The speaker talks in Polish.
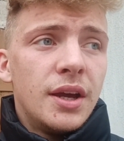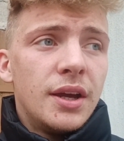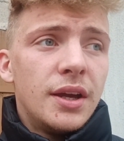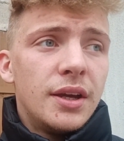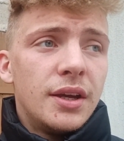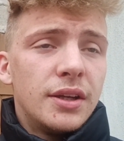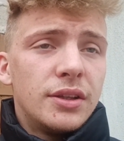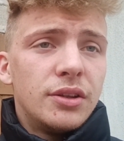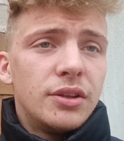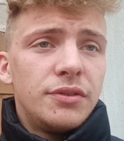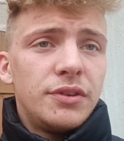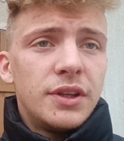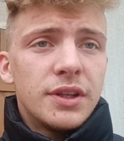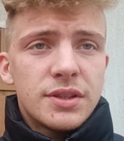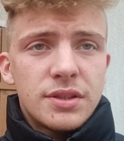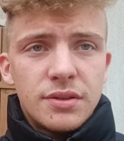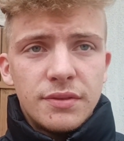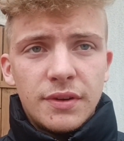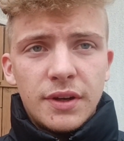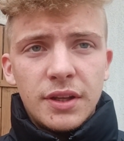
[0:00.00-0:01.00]
E,
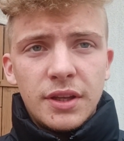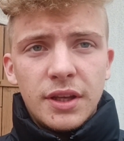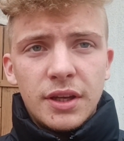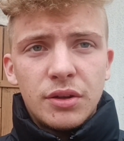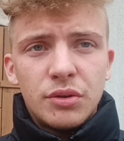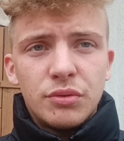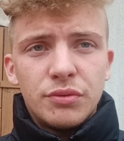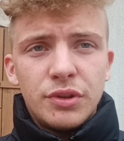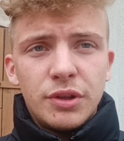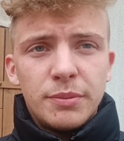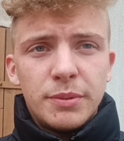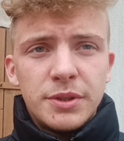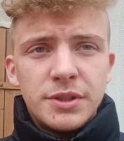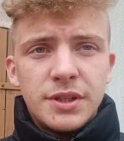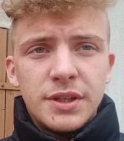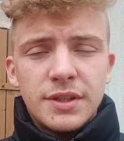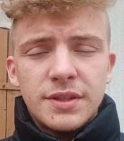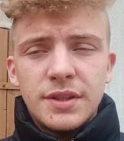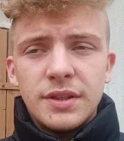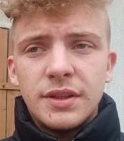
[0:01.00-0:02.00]
dofinansowanie głównie będzie
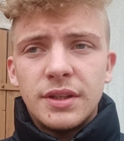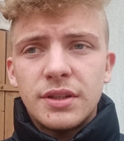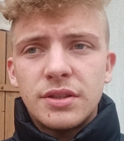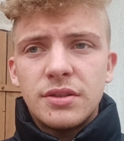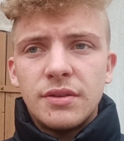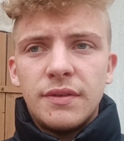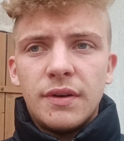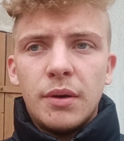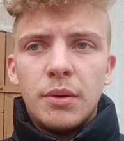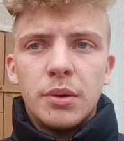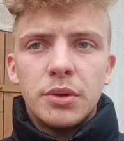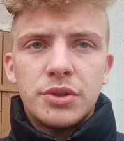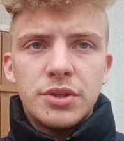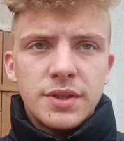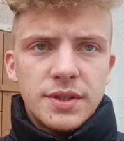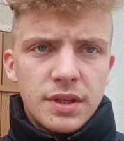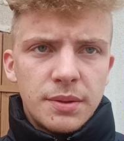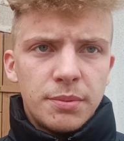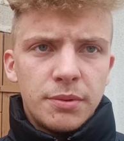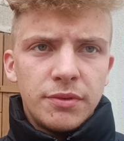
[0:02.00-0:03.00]
nas interesowało
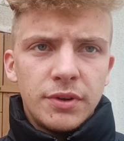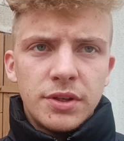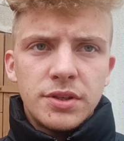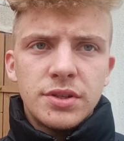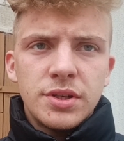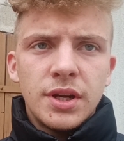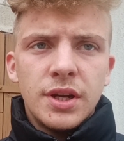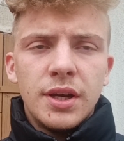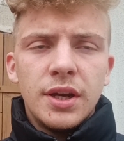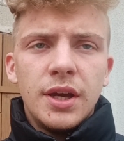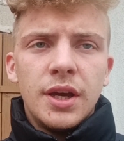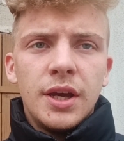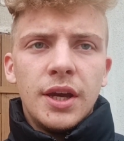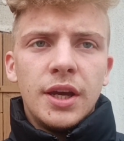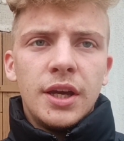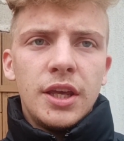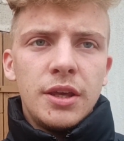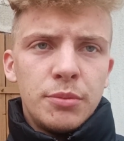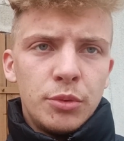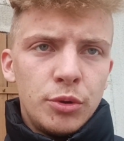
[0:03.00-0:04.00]
czyste powietrze
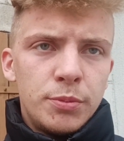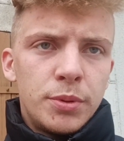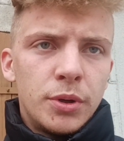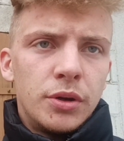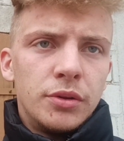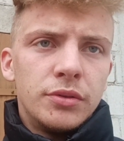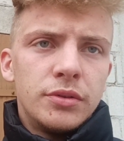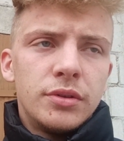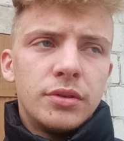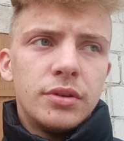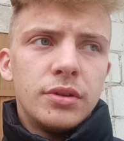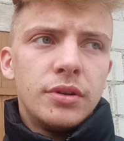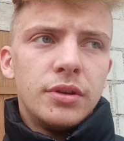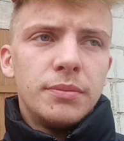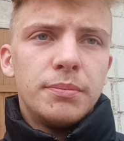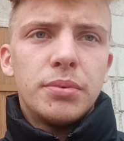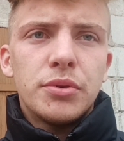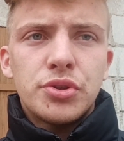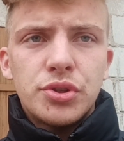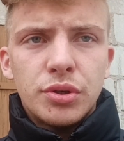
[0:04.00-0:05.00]
i mój prąd.
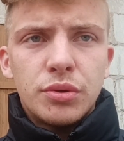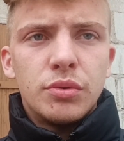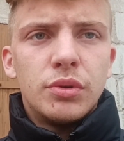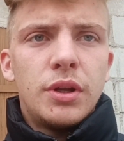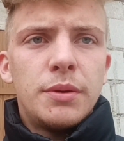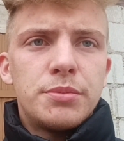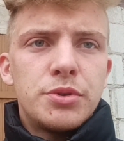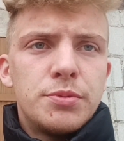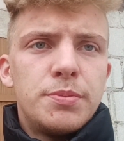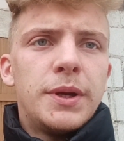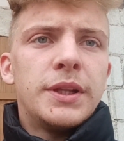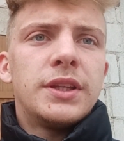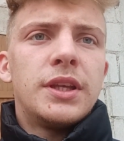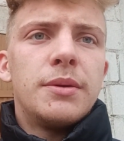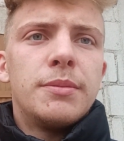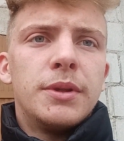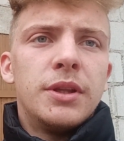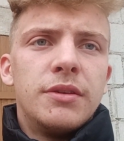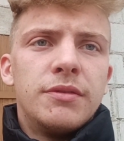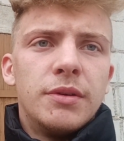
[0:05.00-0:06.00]
Poszczególne
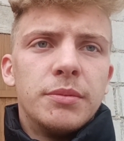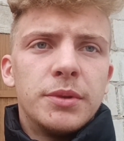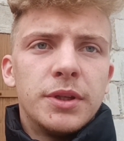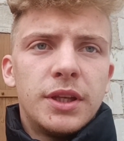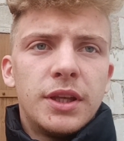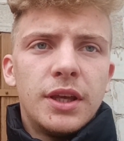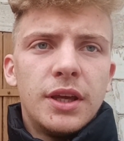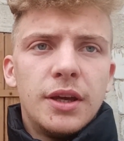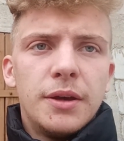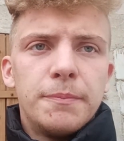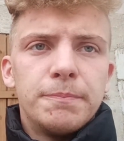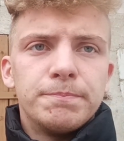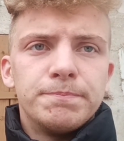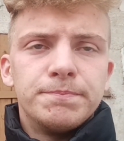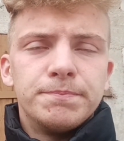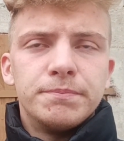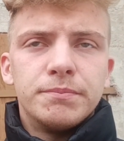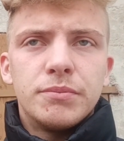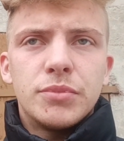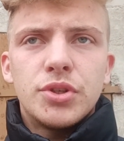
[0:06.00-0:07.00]
przypadki będę Wam takie
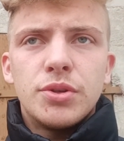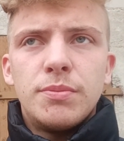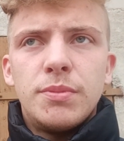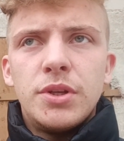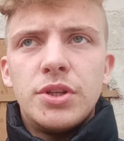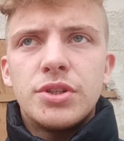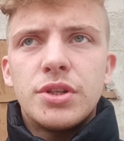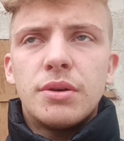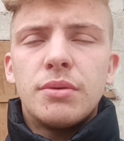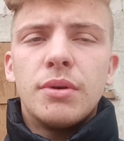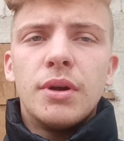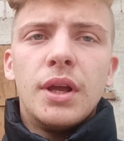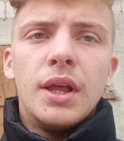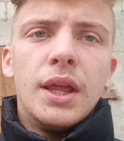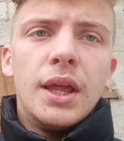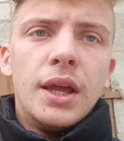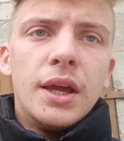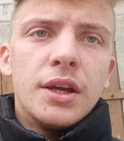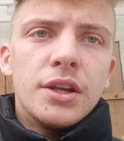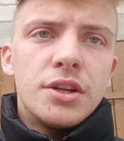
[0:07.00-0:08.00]
mm, przybliżał,
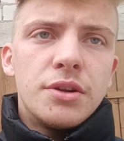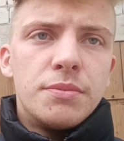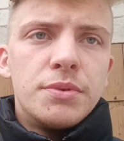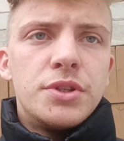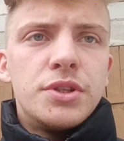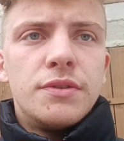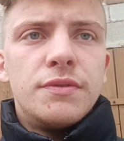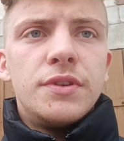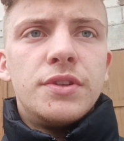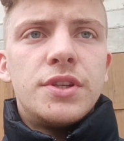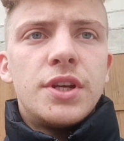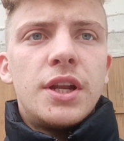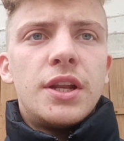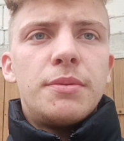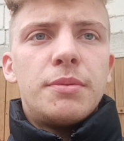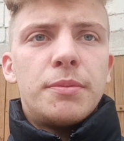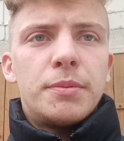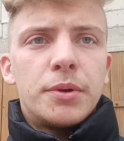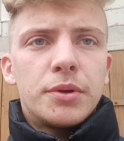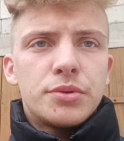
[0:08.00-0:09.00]
żebyście
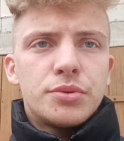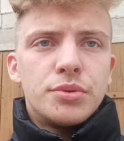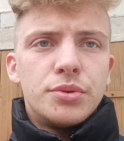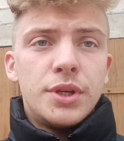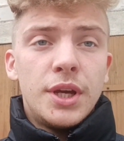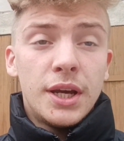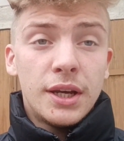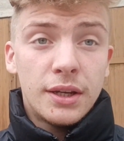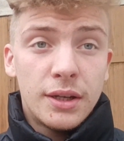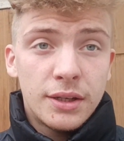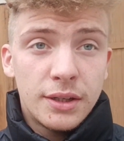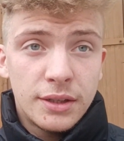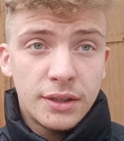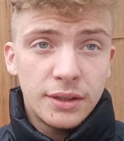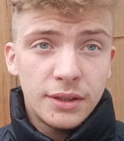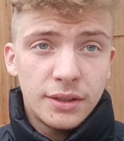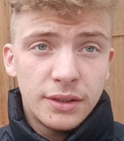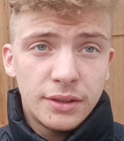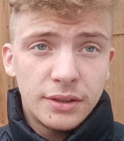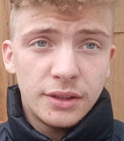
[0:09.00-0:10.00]
wiedzieli po prostu jak
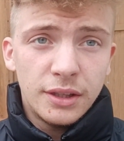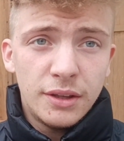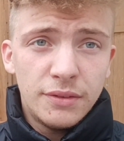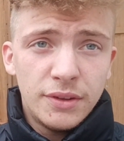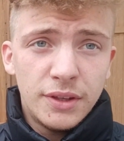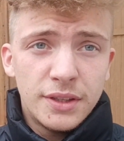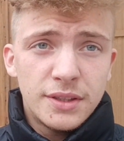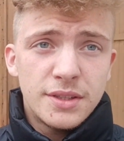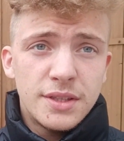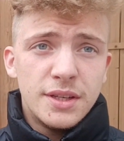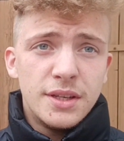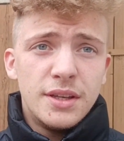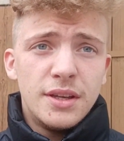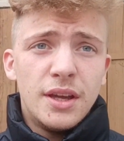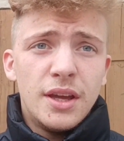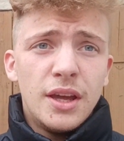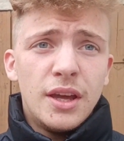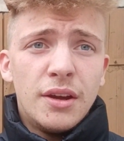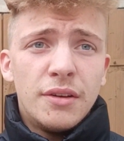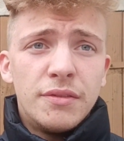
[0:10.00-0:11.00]
e,
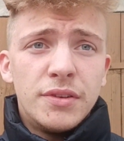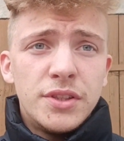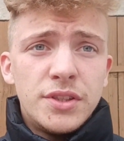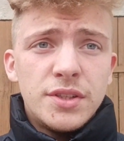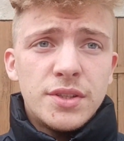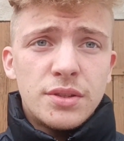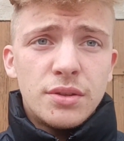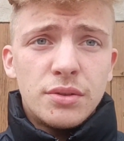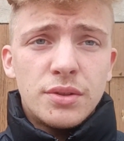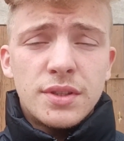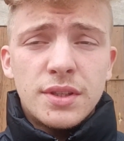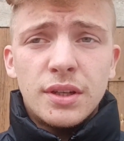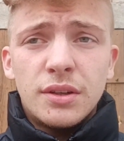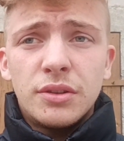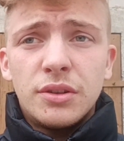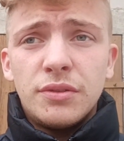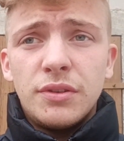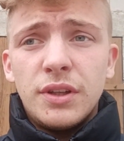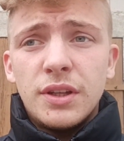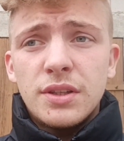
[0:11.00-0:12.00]
najwięcej wycisnąć z
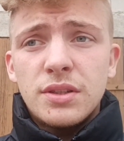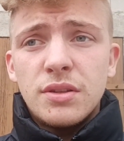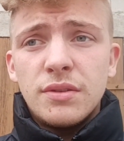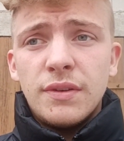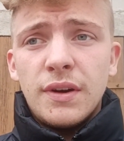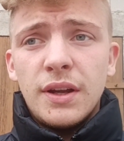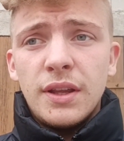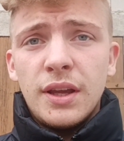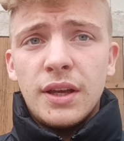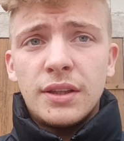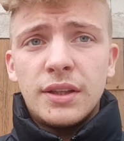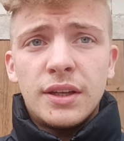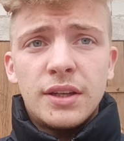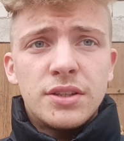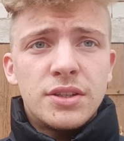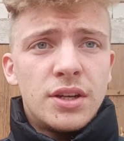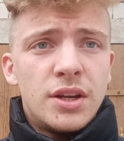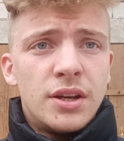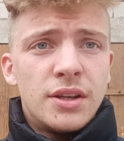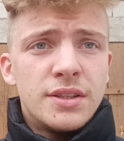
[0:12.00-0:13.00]
tego dofinansowania.
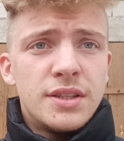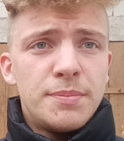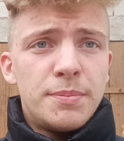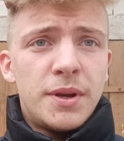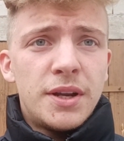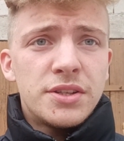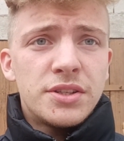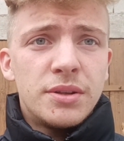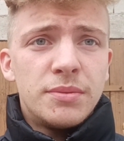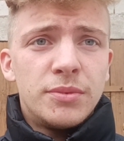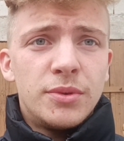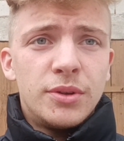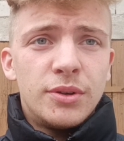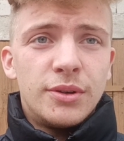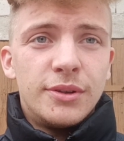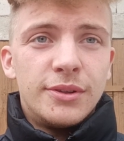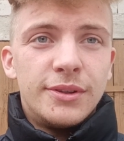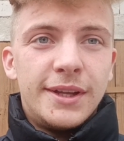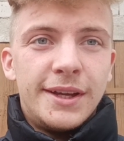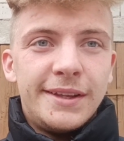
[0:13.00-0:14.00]
Także zapraszam do
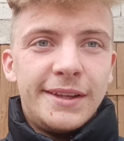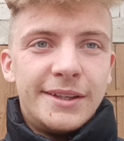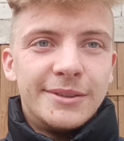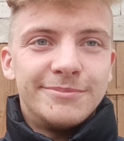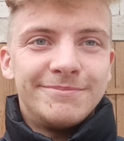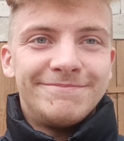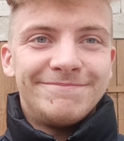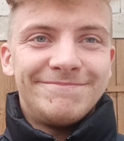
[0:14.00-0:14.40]
oglądania.